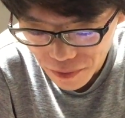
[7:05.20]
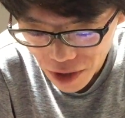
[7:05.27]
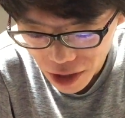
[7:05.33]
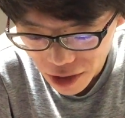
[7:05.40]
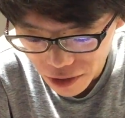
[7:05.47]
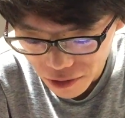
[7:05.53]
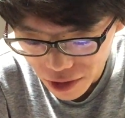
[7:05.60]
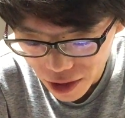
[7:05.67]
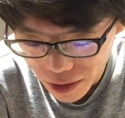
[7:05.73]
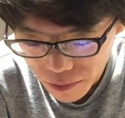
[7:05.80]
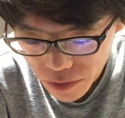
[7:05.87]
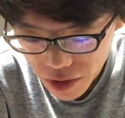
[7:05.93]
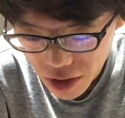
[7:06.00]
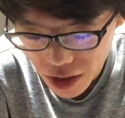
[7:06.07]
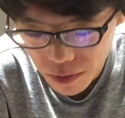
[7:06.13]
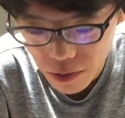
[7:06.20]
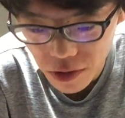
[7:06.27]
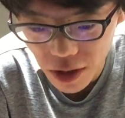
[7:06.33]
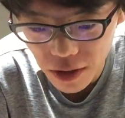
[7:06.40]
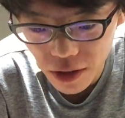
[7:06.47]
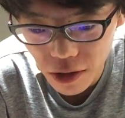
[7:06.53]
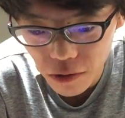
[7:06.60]
なんだろうな、久しぶりに
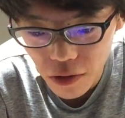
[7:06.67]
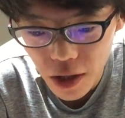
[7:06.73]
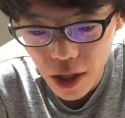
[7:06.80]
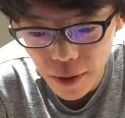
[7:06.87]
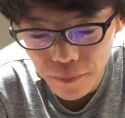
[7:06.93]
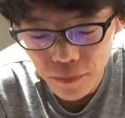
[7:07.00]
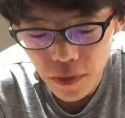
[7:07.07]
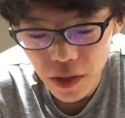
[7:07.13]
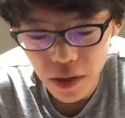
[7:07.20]
歌ったのは、